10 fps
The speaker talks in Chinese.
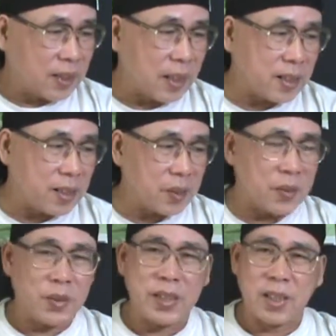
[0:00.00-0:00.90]
当时就有
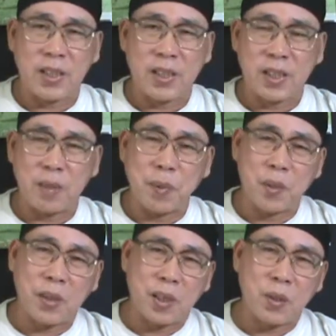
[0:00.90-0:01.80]
人这样质疑嘛，
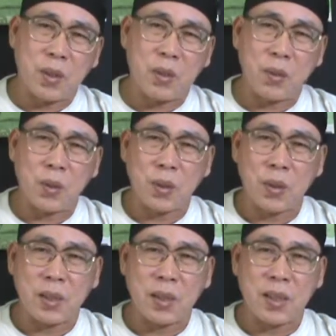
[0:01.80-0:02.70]
我就讲说，如果
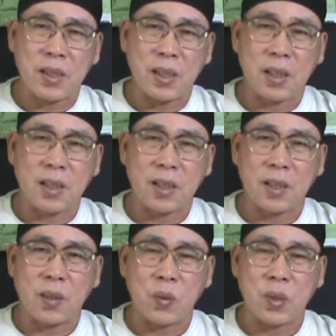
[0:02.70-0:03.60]
说你连这个这
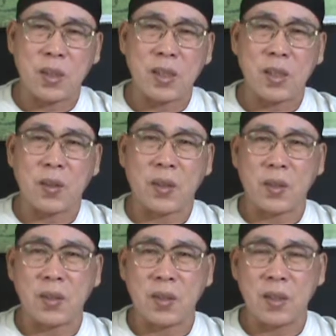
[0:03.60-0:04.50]
个投资这种，
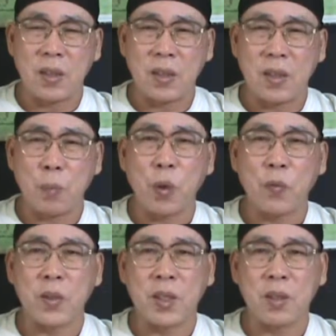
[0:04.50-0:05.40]
呃，破
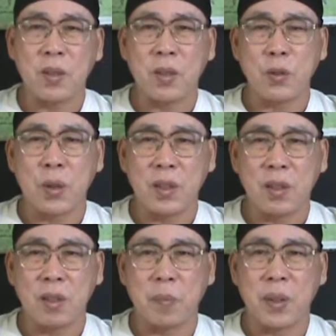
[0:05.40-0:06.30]
釜沉舟的决
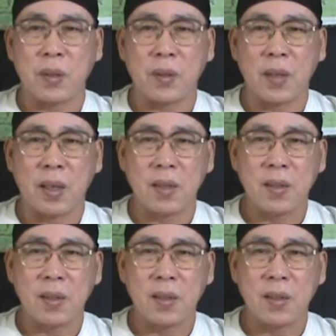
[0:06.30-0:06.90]
心都没有的话，